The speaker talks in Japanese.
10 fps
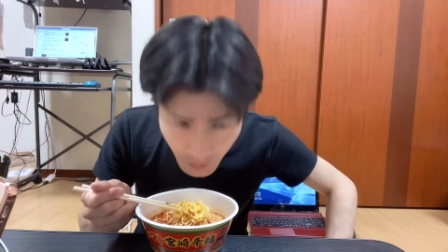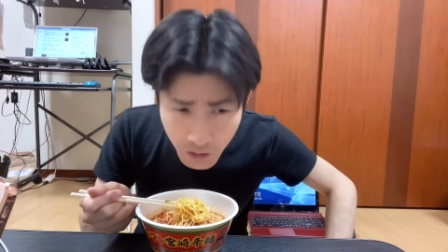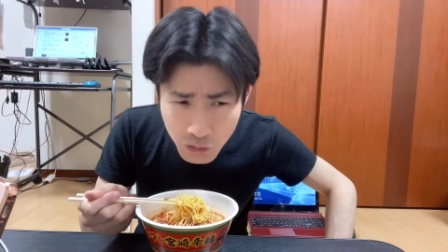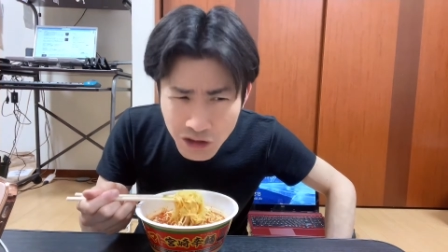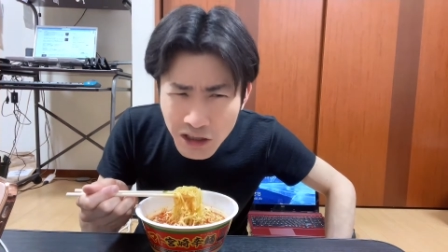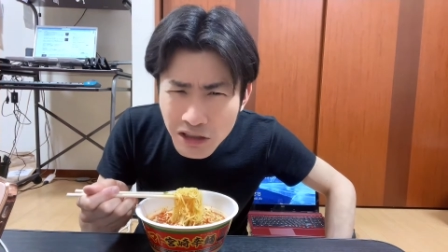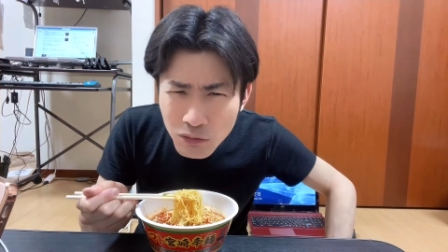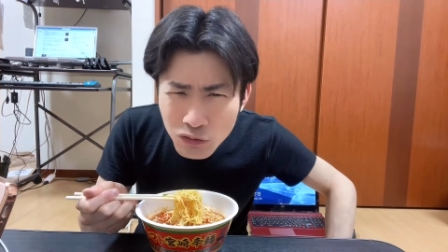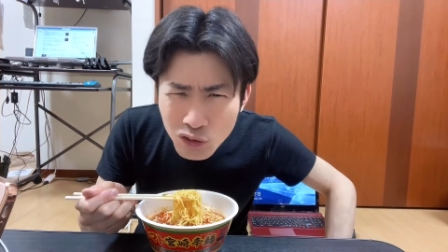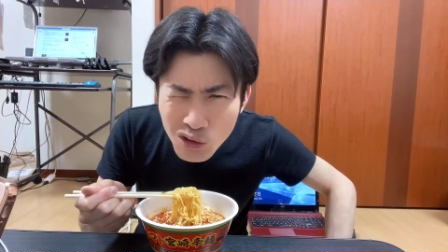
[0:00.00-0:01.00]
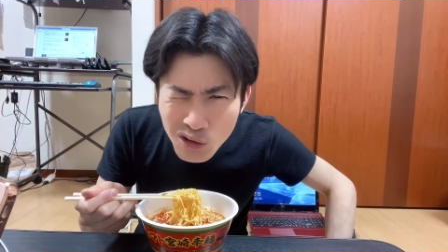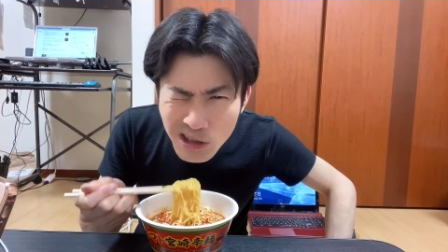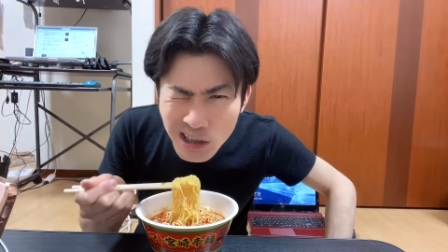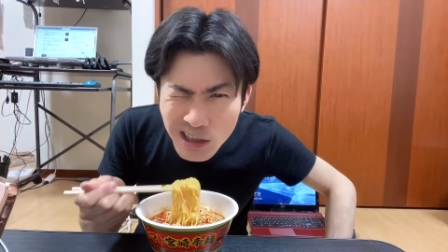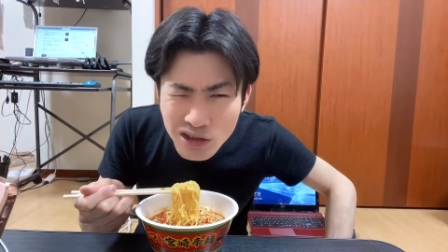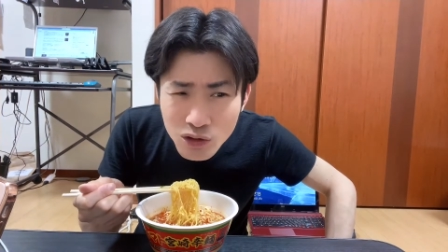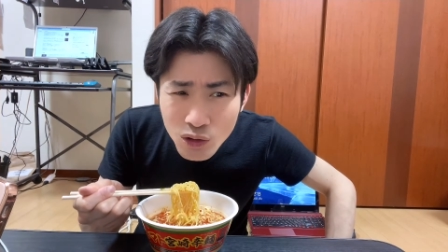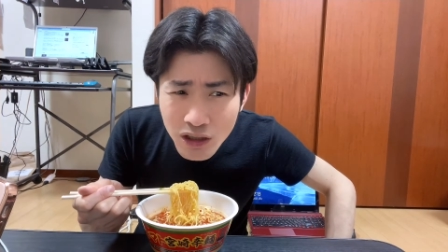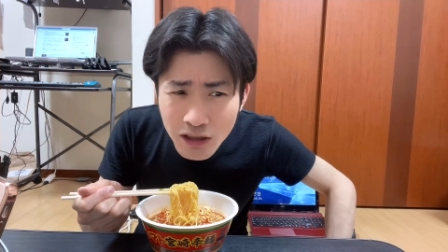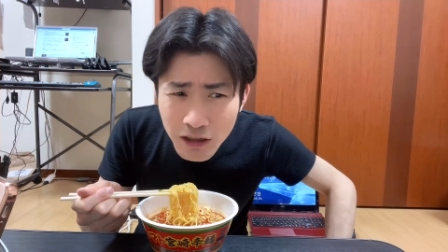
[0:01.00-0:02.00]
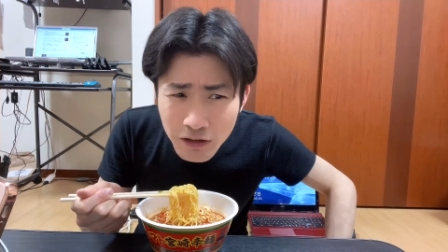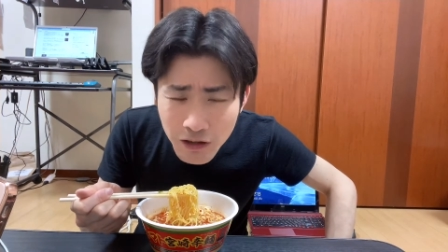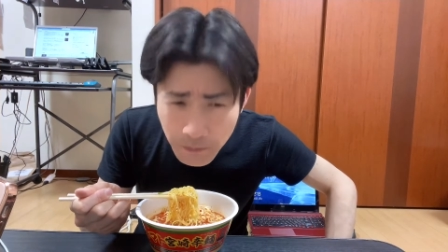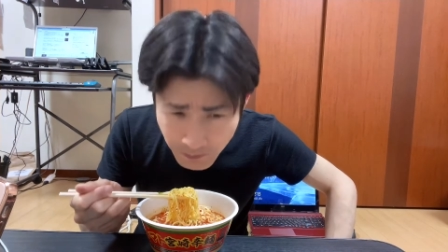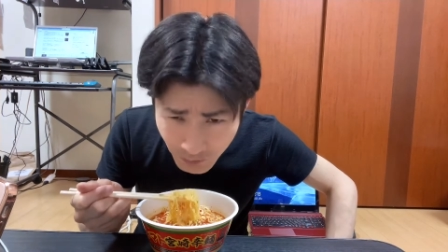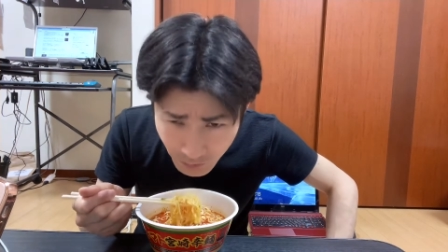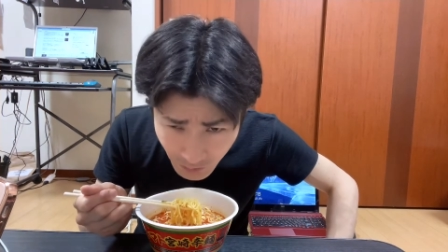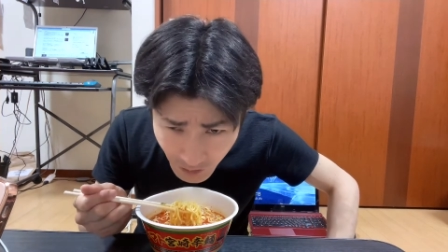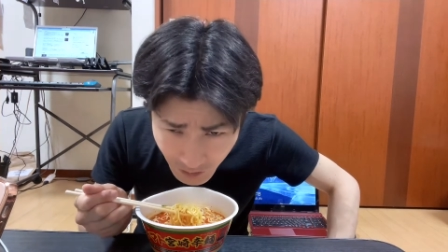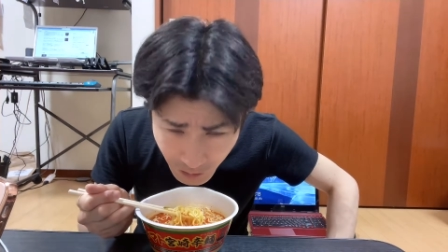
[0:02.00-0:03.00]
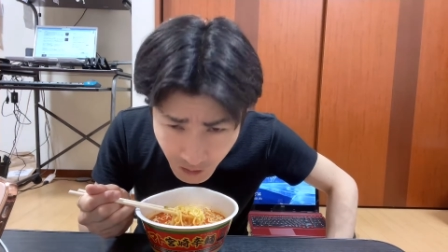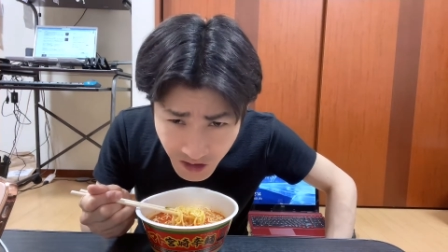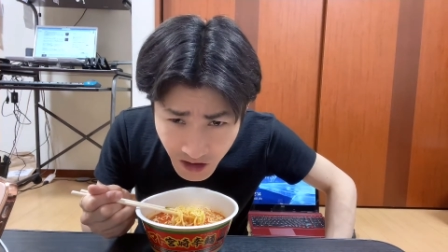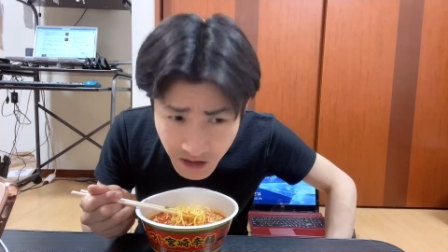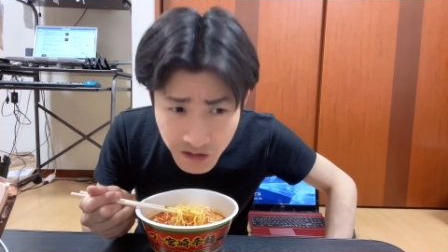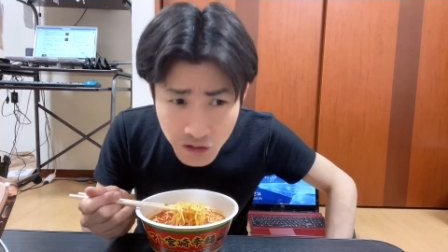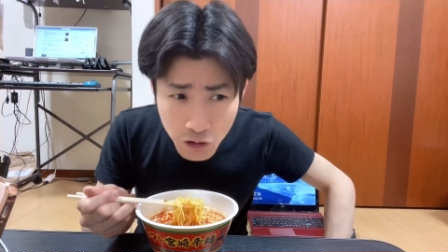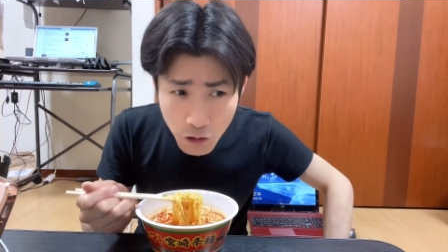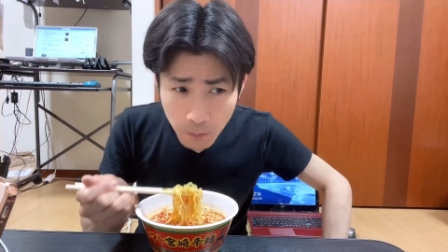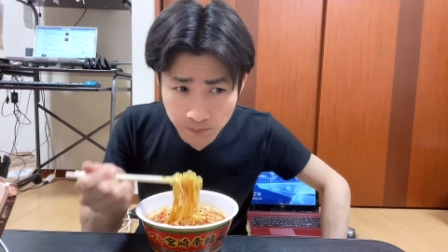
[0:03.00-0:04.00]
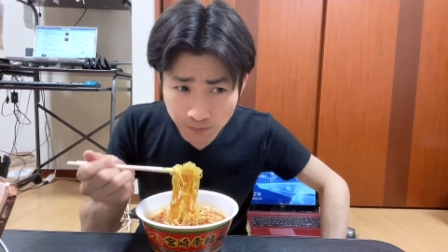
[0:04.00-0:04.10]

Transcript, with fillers: で、これなんかもう唐辛子とかなんか、くっさいんすよ。